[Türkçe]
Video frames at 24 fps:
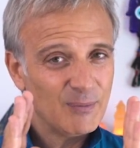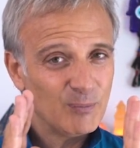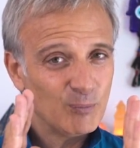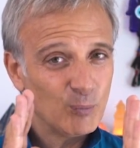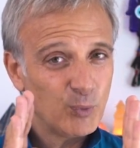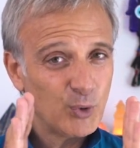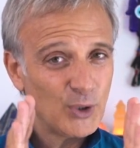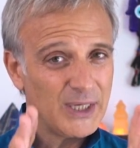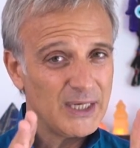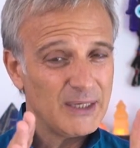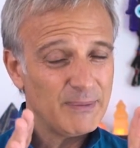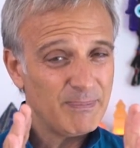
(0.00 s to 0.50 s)

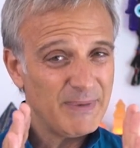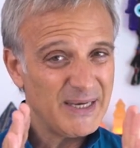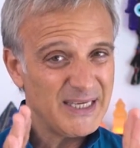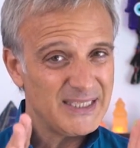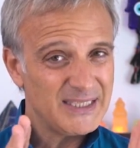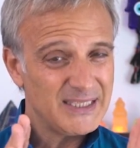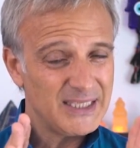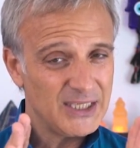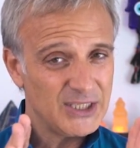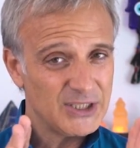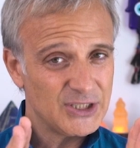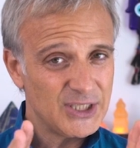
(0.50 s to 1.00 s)
Burayı
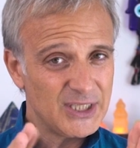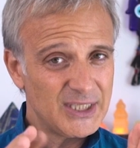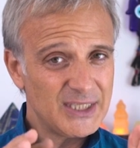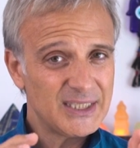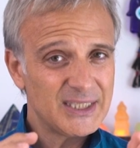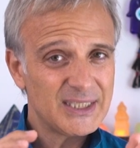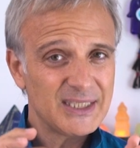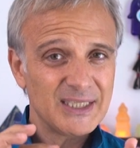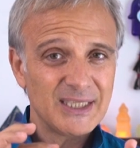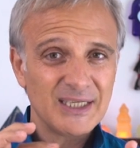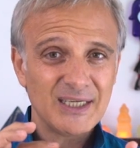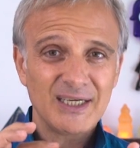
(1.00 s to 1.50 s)

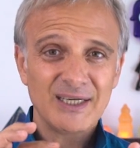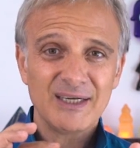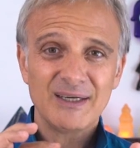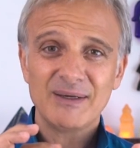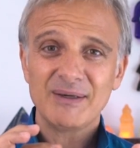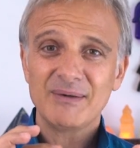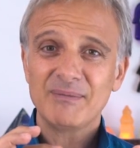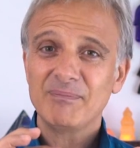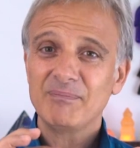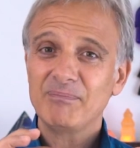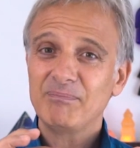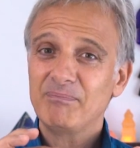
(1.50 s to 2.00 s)
besleyecek
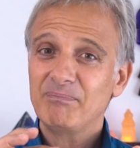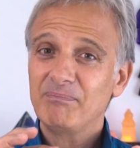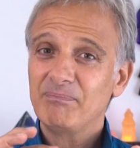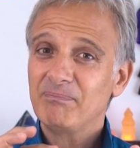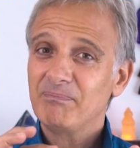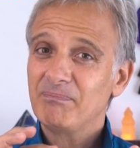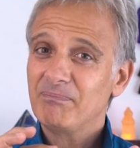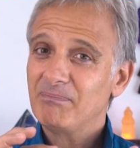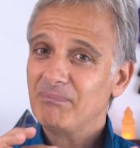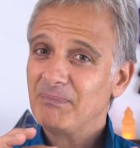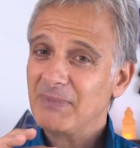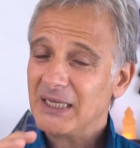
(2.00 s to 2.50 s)

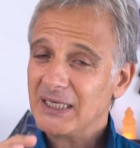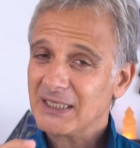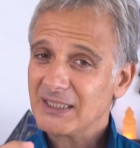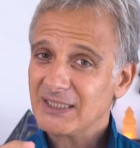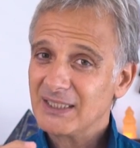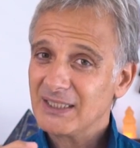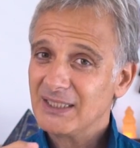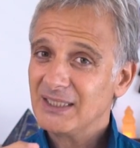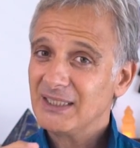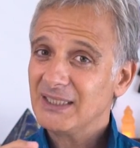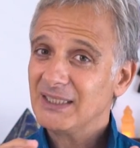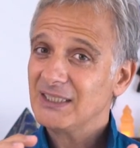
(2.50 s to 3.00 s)

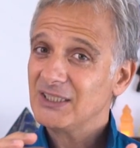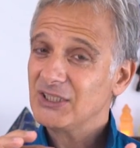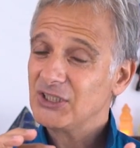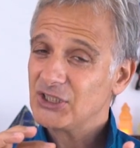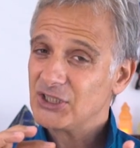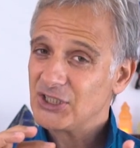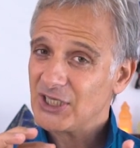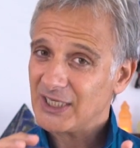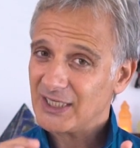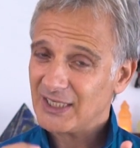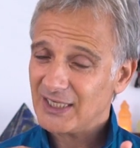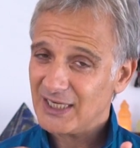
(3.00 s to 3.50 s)
belki
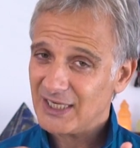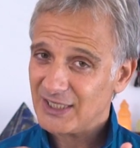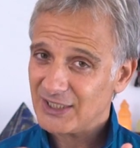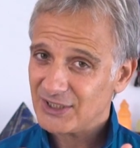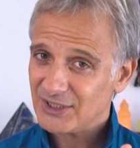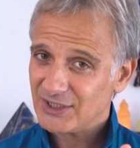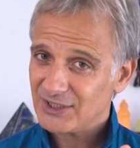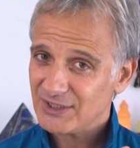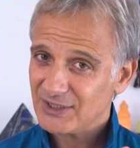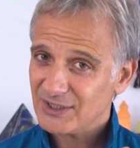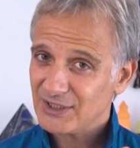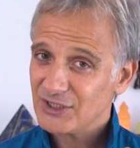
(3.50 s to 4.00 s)

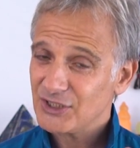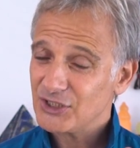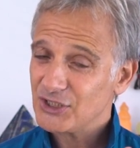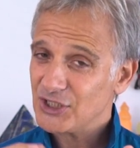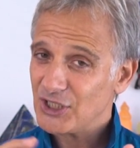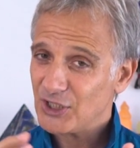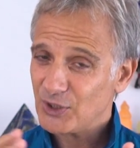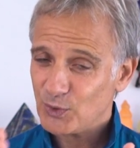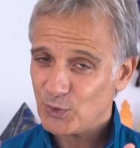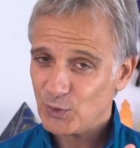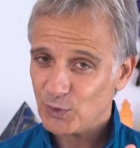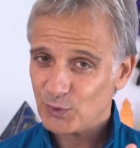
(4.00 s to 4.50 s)
çiçekler,
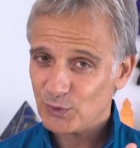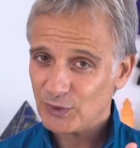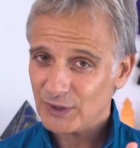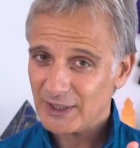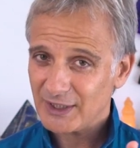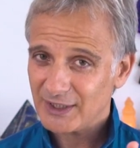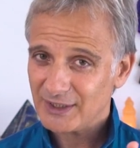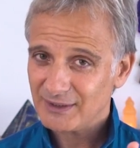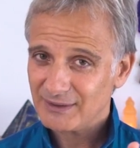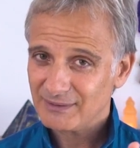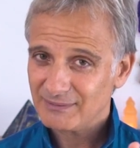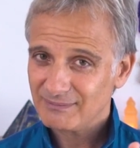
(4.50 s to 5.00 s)
çiçek
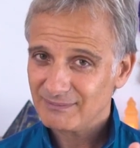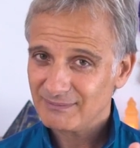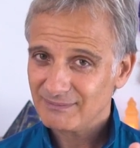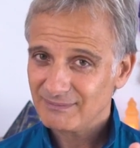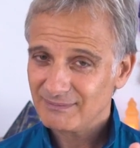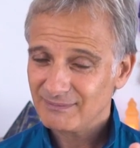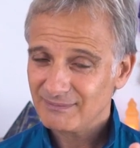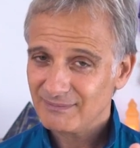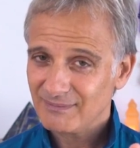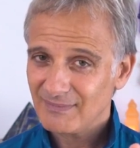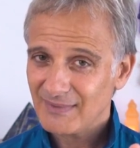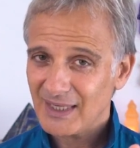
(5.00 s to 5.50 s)
kokuları.
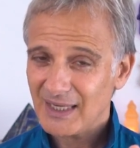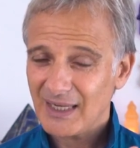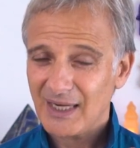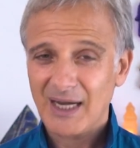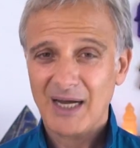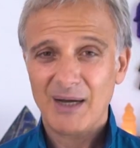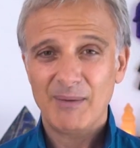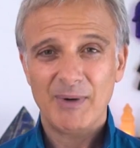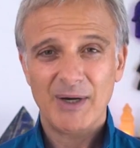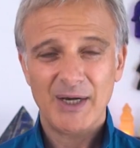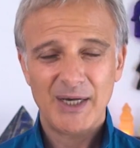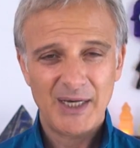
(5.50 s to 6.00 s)

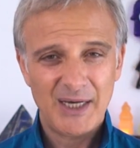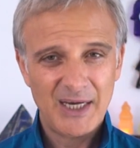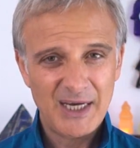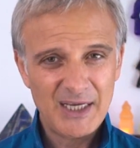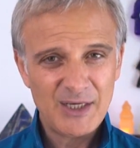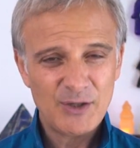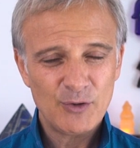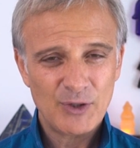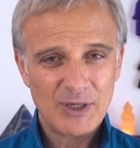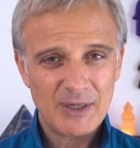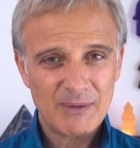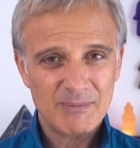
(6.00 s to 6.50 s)
Ama
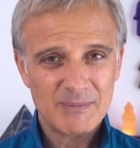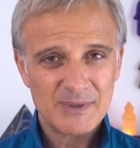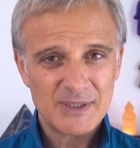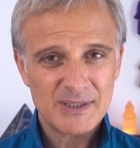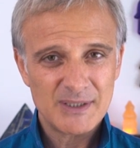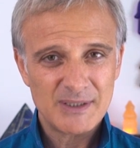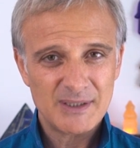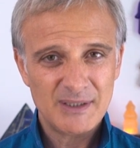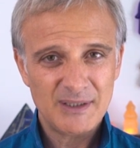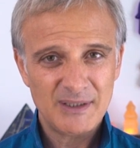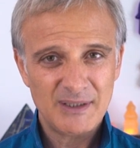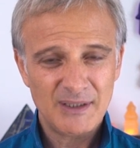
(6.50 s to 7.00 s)
en
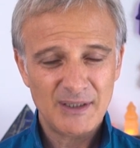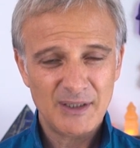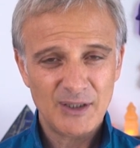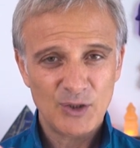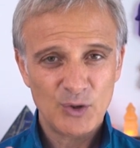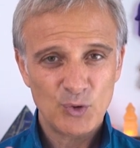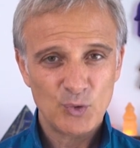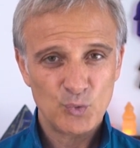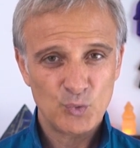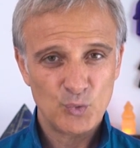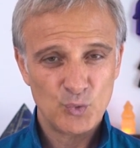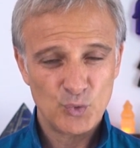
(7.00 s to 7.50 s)
önemlisi
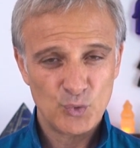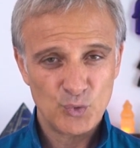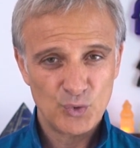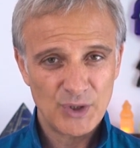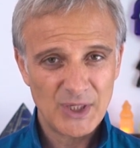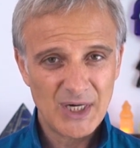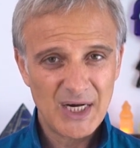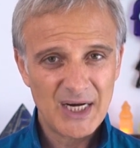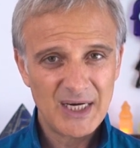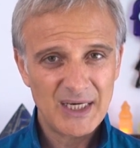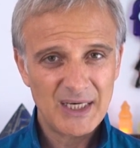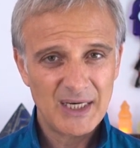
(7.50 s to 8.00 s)

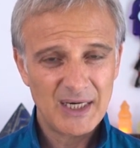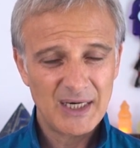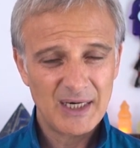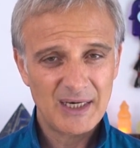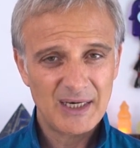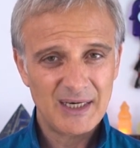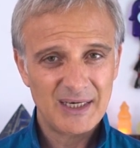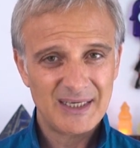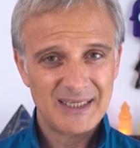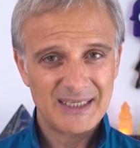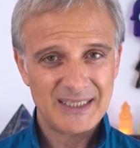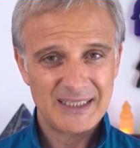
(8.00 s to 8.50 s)
dünyayla,
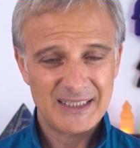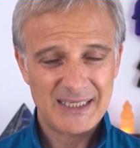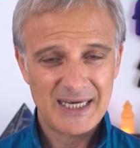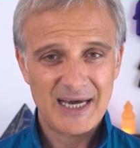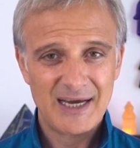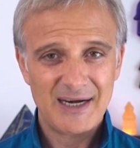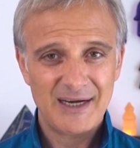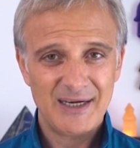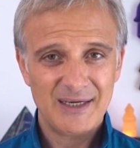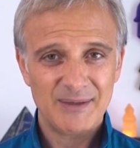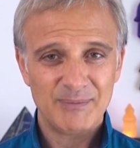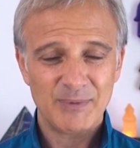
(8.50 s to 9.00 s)

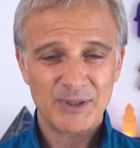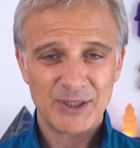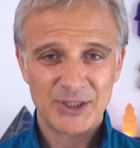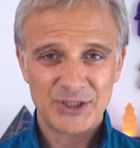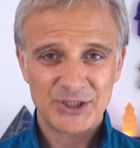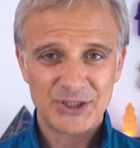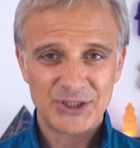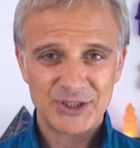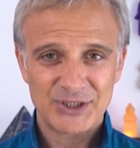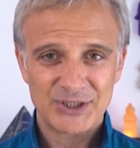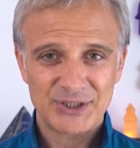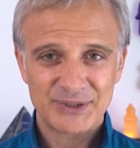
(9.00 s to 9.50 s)
yerle
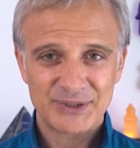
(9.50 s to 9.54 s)
barış.